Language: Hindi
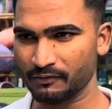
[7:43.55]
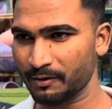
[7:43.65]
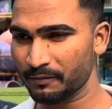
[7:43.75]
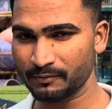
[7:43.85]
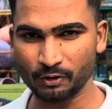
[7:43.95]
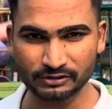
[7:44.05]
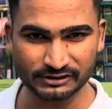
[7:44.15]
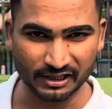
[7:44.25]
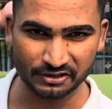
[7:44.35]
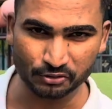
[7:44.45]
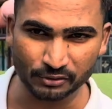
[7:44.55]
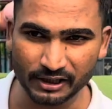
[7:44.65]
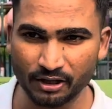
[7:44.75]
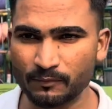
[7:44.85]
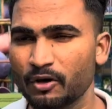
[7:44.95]
वहाँ पर बहुत सारे
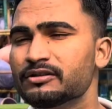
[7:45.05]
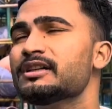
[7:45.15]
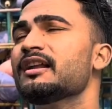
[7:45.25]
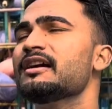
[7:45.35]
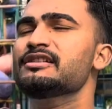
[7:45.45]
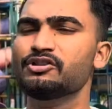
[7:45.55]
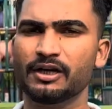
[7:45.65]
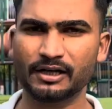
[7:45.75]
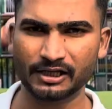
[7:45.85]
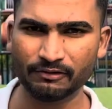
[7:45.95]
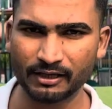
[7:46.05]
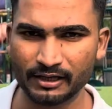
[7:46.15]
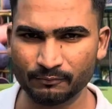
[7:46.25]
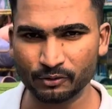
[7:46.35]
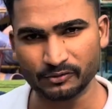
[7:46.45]
झूले और बहुत ज़्यादा इन्जॉय करने
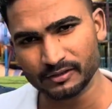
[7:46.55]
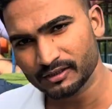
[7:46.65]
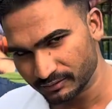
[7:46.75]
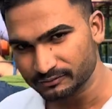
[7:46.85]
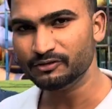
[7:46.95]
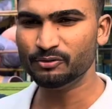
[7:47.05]
वाले हम लोग तो